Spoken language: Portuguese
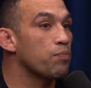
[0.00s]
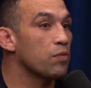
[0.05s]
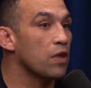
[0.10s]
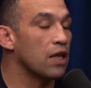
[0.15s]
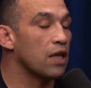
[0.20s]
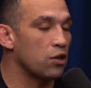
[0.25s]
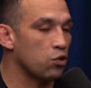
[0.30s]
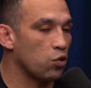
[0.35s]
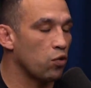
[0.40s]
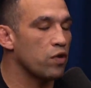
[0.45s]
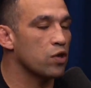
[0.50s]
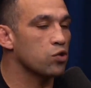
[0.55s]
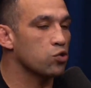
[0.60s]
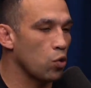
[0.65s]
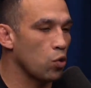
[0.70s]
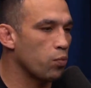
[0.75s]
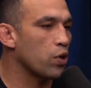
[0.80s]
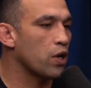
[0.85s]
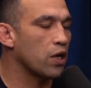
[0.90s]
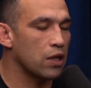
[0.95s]
A gente
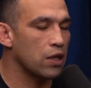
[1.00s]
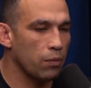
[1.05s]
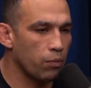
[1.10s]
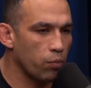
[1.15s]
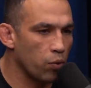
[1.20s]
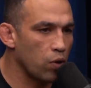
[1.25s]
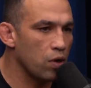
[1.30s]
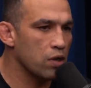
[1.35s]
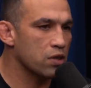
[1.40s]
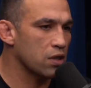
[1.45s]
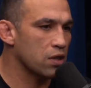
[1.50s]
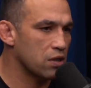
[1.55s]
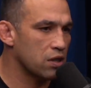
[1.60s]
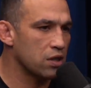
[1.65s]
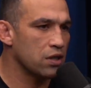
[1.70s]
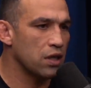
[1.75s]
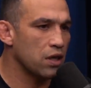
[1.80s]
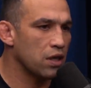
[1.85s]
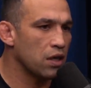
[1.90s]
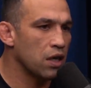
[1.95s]
conversou um pouquinho depois,
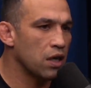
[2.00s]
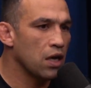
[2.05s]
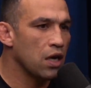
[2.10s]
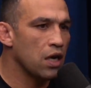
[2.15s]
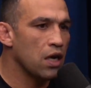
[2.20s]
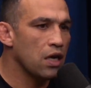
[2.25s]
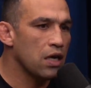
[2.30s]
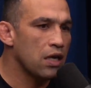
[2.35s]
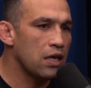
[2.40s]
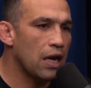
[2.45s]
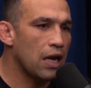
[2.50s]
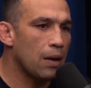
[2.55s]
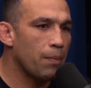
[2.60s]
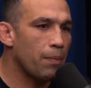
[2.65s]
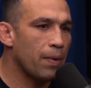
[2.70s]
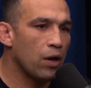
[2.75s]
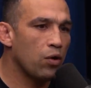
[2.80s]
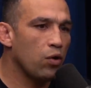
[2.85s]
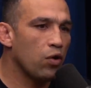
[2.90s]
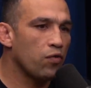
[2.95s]
assim, né? E ele
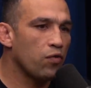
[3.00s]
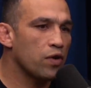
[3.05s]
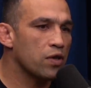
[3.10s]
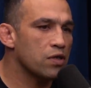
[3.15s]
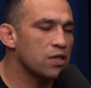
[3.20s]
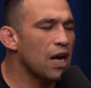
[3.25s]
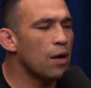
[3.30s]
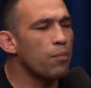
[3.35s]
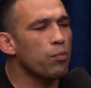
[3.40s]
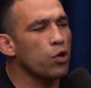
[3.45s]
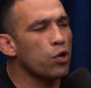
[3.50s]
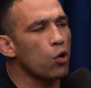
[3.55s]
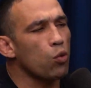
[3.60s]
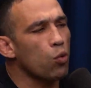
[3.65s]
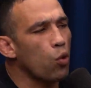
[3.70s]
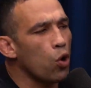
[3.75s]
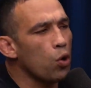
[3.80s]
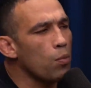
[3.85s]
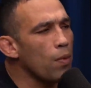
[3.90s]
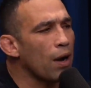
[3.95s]
pegou e falou assim: Ah, porque é o
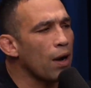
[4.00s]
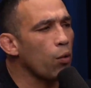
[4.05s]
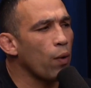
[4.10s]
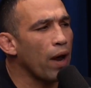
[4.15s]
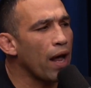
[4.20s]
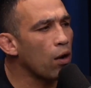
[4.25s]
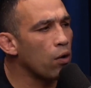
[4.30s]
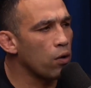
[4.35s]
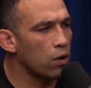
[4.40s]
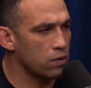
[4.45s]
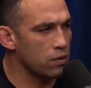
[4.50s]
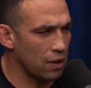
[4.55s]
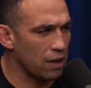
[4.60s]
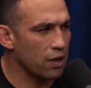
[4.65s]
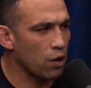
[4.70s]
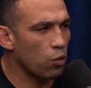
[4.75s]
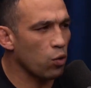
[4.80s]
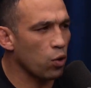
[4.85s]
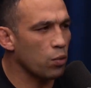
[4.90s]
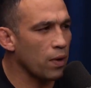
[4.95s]
Conor McGregor, sabe o
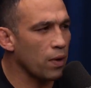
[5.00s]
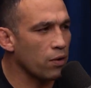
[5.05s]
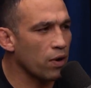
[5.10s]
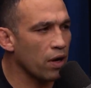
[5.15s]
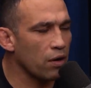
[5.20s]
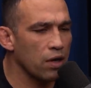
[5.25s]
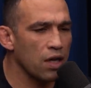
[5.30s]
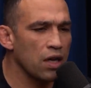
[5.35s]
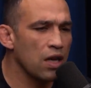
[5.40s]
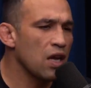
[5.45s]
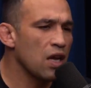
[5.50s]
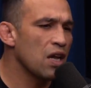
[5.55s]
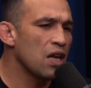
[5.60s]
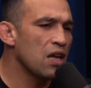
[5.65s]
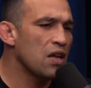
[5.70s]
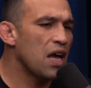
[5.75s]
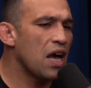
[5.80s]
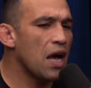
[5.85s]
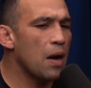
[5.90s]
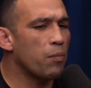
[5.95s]
que é um Conor McGregor? Né?
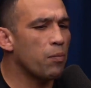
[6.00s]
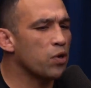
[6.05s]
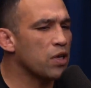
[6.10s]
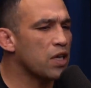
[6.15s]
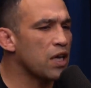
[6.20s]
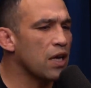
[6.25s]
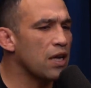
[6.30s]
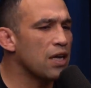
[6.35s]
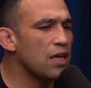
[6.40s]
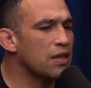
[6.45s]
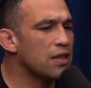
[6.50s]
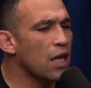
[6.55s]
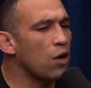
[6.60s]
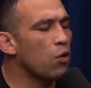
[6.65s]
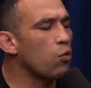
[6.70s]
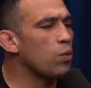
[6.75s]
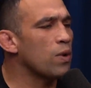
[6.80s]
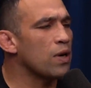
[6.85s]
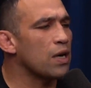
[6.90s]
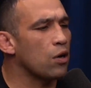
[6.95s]
É, porque ele tem
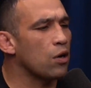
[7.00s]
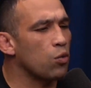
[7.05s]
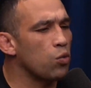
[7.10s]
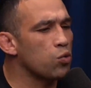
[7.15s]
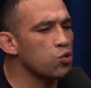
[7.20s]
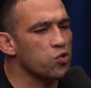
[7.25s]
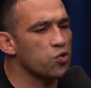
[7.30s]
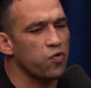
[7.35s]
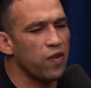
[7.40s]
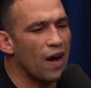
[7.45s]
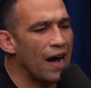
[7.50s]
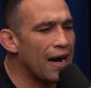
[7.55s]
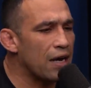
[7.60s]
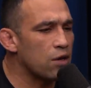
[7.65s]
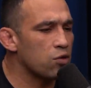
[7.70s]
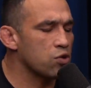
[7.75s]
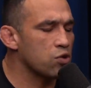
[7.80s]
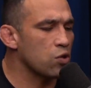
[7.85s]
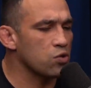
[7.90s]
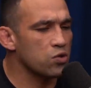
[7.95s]
alguns
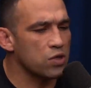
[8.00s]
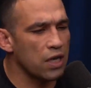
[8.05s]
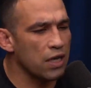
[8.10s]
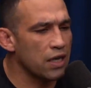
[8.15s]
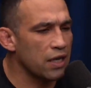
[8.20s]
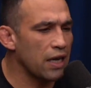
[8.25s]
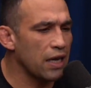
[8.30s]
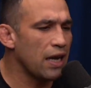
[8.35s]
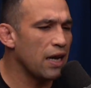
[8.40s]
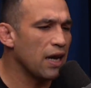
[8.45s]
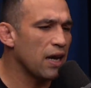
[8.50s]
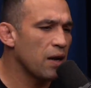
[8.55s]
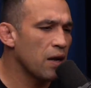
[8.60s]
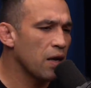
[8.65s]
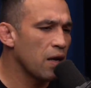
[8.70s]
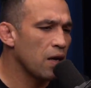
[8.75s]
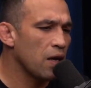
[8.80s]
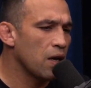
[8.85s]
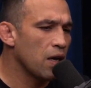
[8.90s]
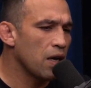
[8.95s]
falhos, não sei o quê.
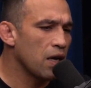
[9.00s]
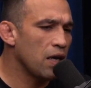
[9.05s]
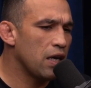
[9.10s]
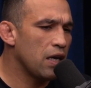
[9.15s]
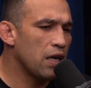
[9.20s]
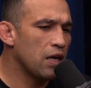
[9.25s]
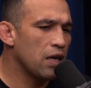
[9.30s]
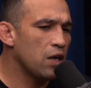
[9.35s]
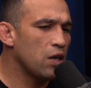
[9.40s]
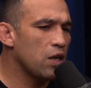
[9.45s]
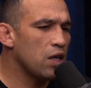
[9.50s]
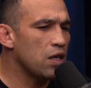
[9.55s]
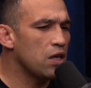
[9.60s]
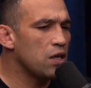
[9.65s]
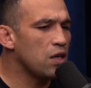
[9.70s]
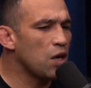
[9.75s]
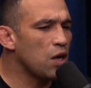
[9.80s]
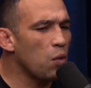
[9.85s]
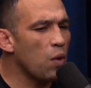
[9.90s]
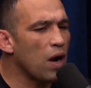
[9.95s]

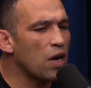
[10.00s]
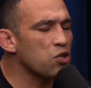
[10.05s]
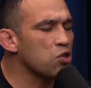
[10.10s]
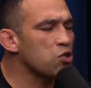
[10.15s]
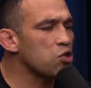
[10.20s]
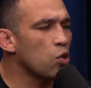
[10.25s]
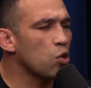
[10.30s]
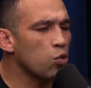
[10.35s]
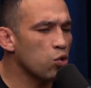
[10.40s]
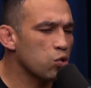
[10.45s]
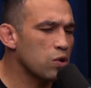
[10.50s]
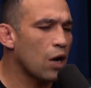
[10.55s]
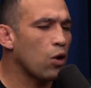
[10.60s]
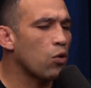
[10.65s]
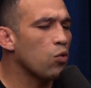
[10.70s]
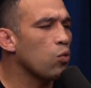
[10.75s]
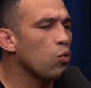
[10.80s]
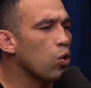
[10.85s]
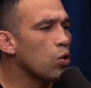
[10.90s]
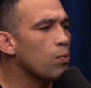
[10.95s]
E eu acho que se eu lutar
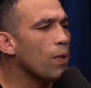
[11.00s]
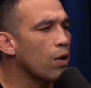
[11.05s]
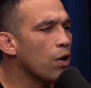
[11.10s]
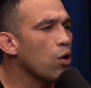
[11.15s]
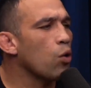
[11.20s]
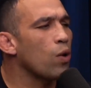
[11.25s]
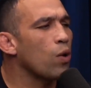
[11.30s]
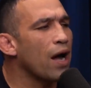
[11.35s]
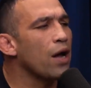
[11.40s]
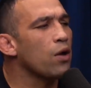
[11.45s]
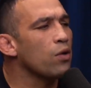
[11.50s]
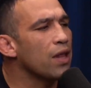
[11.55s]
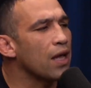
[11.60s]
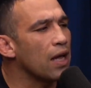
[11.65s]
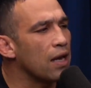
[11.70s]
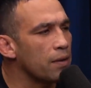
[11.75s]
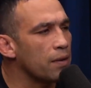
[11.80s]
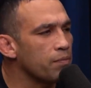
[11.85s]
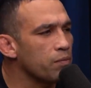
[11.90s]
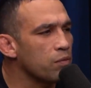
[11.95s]
com o Conor McGregor, eu ganho
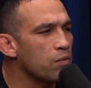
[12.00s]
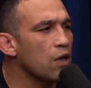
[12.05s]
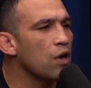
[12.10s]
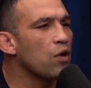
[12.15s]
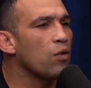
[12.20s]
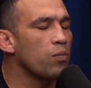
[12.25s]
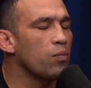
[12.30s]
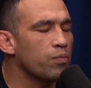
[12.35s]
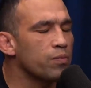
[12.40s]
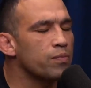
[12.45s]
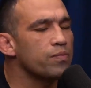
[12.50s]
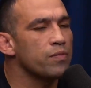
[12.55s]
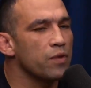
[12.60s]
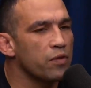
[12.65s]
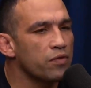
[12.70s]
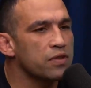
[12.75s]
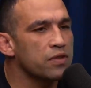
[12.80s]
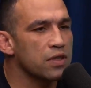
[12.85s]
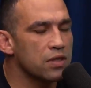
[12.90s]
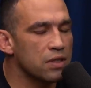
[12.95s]
dele. Eu, eu
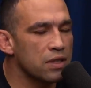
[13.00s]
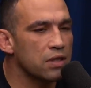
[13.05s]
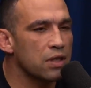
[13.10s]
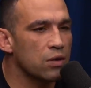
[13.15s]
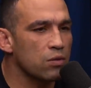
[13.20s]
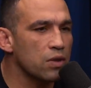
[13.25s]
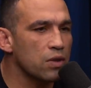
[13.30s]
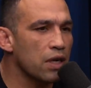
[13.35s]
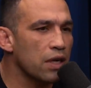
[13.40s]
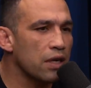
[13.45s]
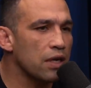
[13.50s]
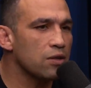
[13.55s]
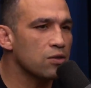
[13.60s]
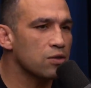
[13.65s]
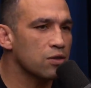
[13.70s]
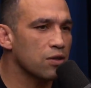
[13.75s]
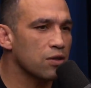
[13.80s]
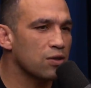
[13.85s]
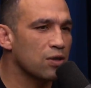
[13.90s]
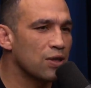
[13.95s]
fiz assim, então tá, né, dos
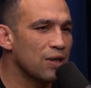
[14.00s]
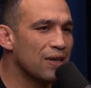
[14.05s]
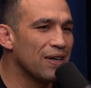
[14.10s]
nossos.